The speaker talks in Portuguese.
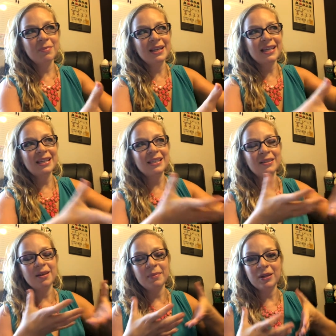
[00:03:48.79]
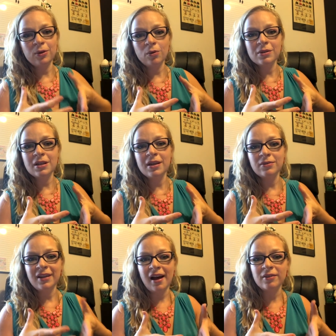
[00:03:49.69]
mas elas também não
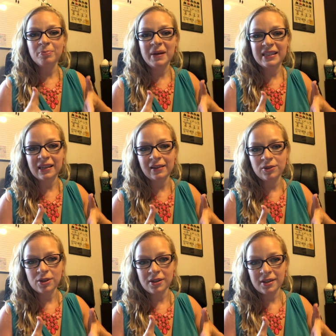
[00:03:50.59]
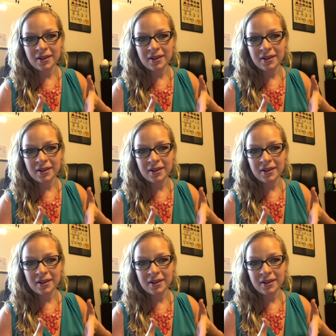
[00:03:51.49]
conseguiam estar tá presentes